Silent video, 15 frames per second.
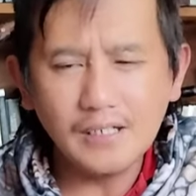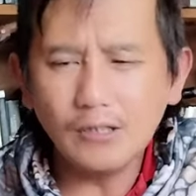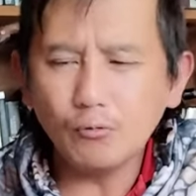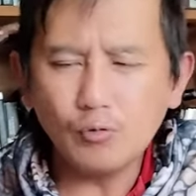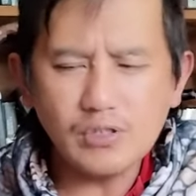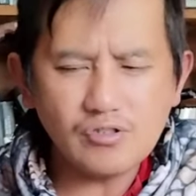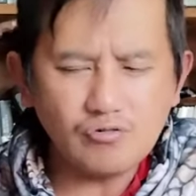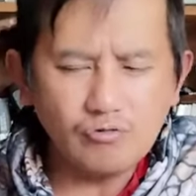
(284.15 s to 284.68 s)
It
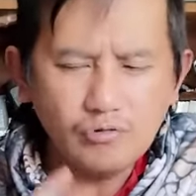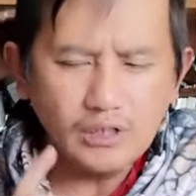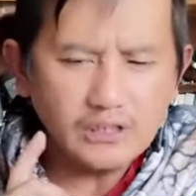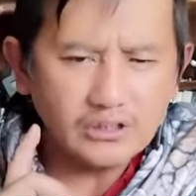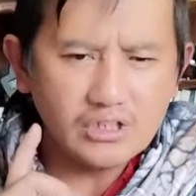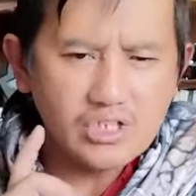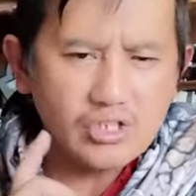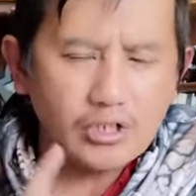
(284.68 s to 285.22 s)
was
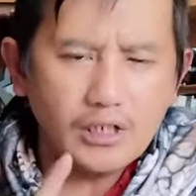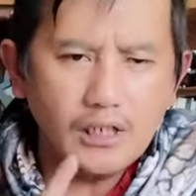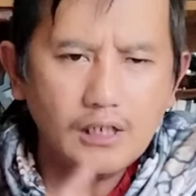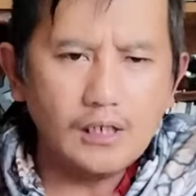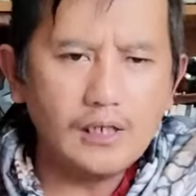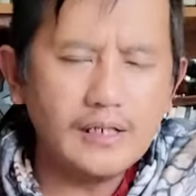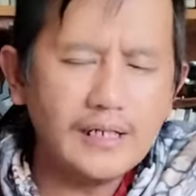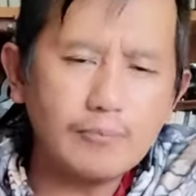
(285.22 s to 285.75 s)
not the
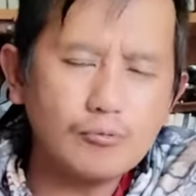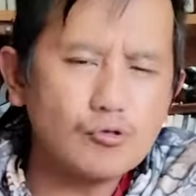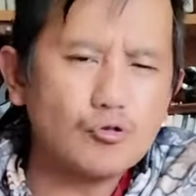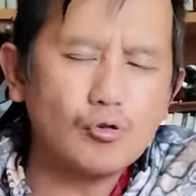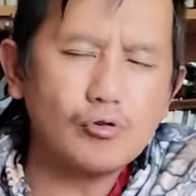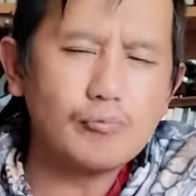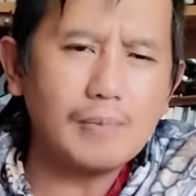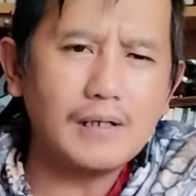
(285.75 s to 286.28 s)
skill na
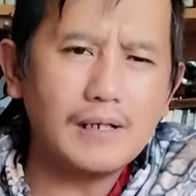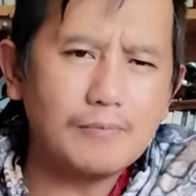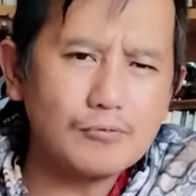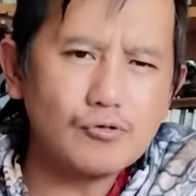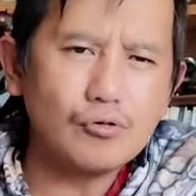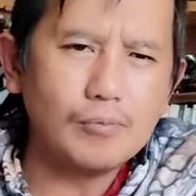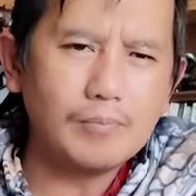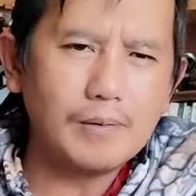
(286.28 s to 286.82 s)
Apostol,
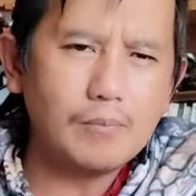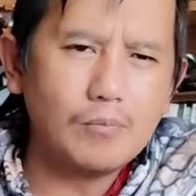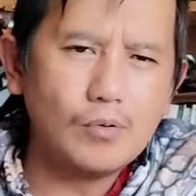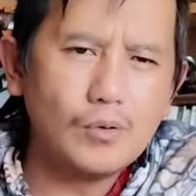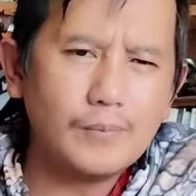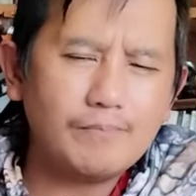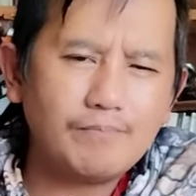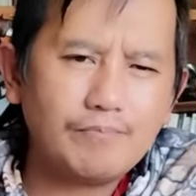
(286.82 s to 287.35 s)
Apostol
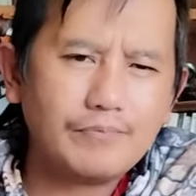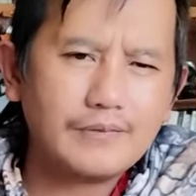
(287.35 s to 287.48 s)
Pablo.